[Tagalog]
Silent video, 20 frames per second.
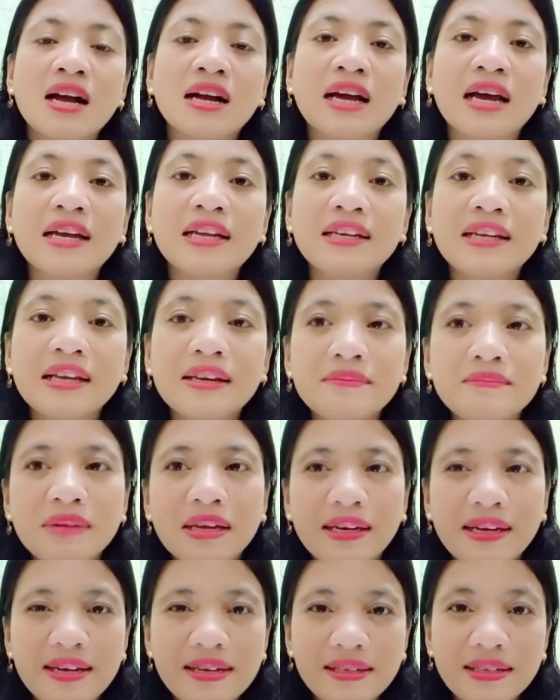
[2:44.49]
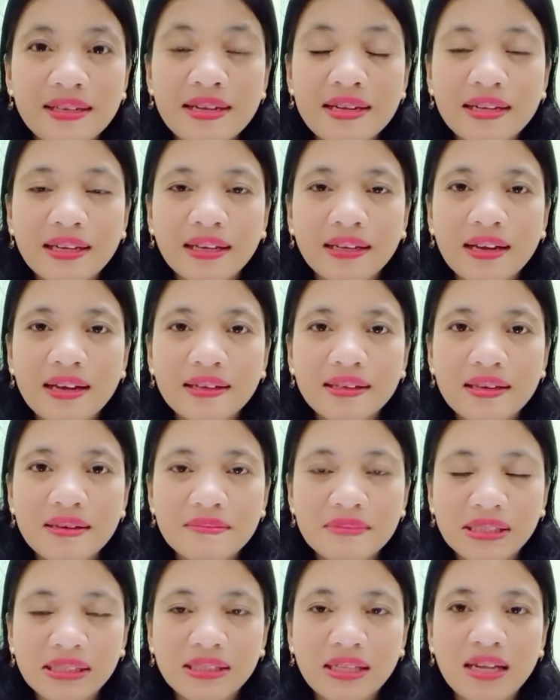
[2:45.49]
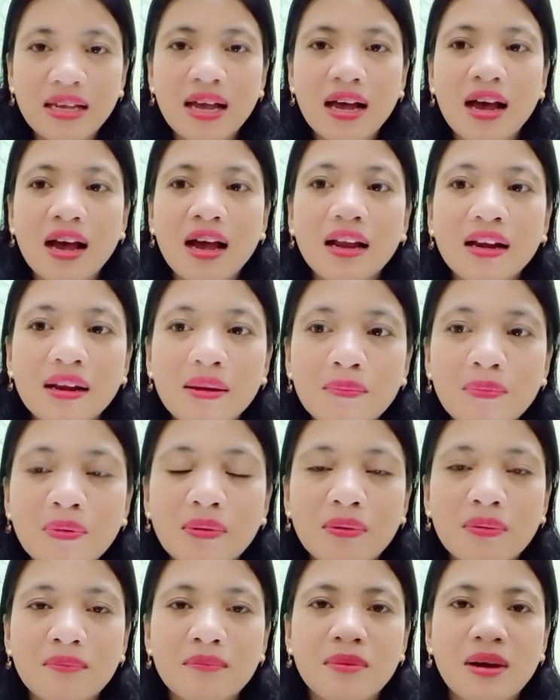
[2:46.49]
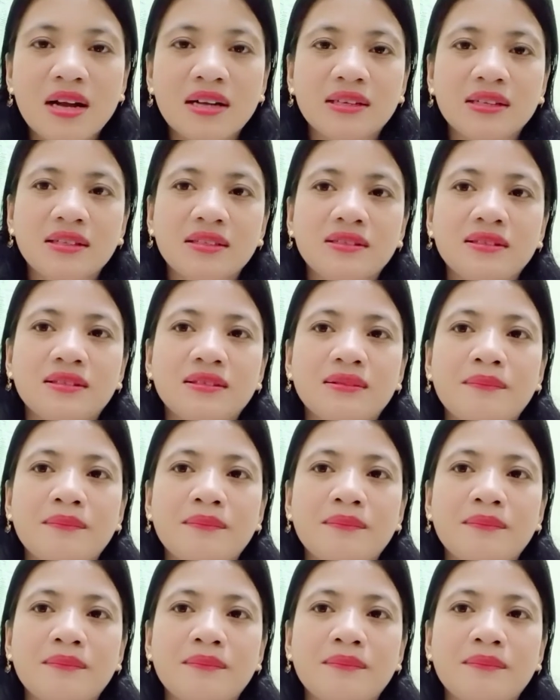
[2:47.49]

kailanman hindi ka naging masaya. Alam mo kung bakit?